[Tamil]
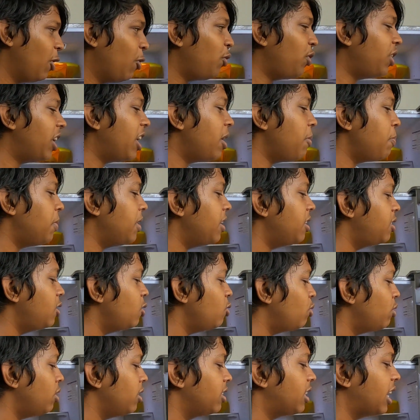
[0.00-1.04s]
இவ்வளோ நேரம்
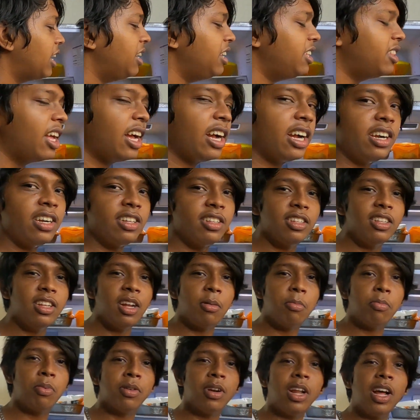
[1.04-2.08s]
பேசி உங்களுக்கு தண்ணி தாக
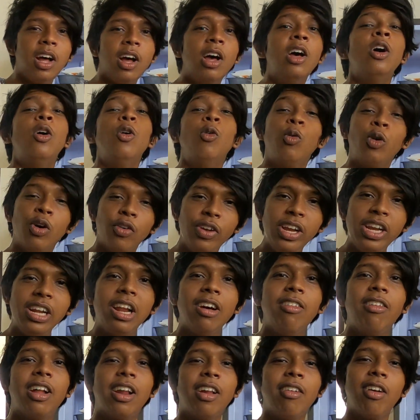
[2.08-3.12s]
எடுத்தது அப்படின்னா உங்கள்
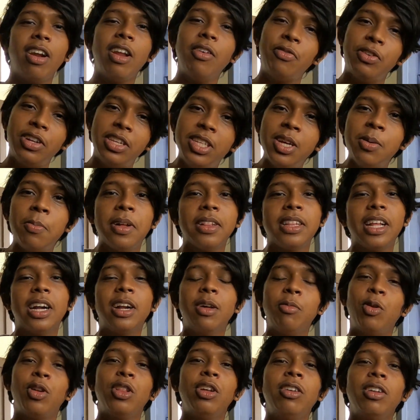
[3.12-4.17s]
வீட்டில் வரவங்களாம் ஃப்ரிட்ஜை
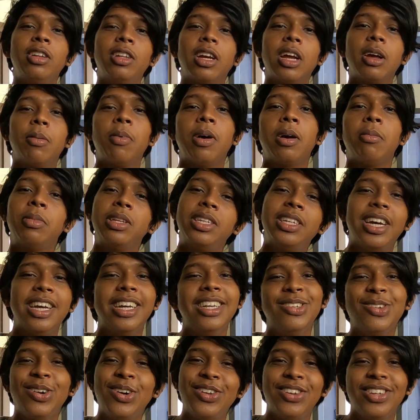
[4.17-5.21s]
பார்த்தாங்கன்னா முதல் ஒருத்தர் கேட்பாங்க மச்சான்
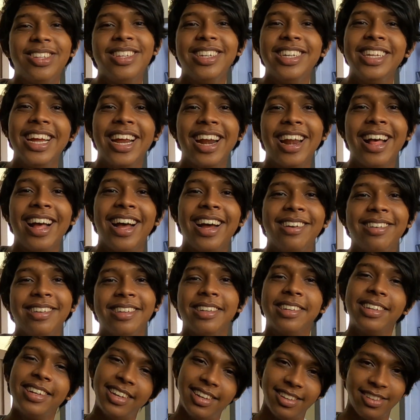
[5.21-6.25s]
ஐஸ் வாட்டர் வச்சிருக்கியாடா
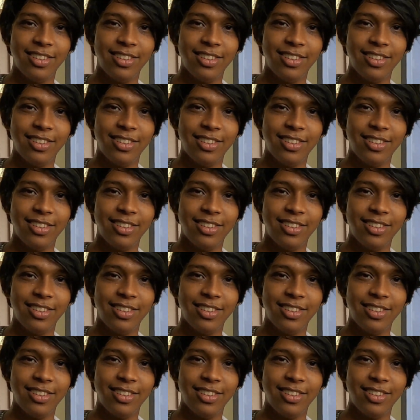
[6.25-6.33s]
அப்படின்னு